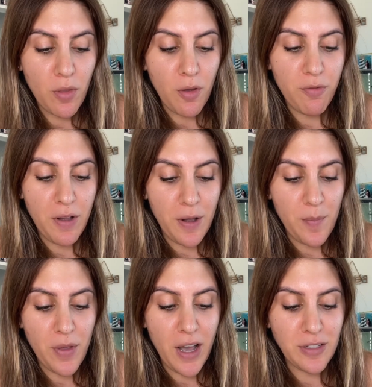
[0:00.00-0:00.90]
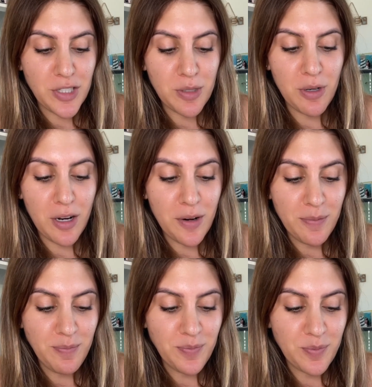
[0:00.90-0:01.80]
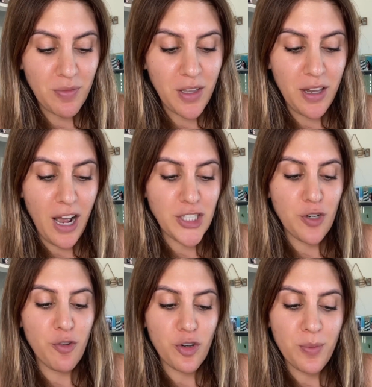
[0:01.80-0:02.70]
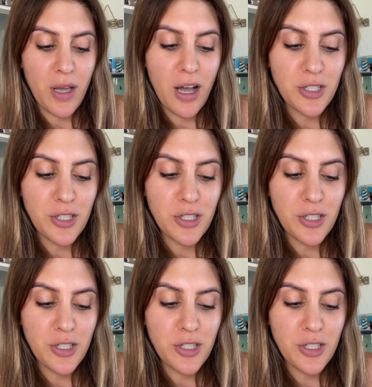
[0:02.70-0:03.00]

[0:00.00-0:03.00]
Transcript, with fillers: فهاي الصور راح اشوف لكم اياها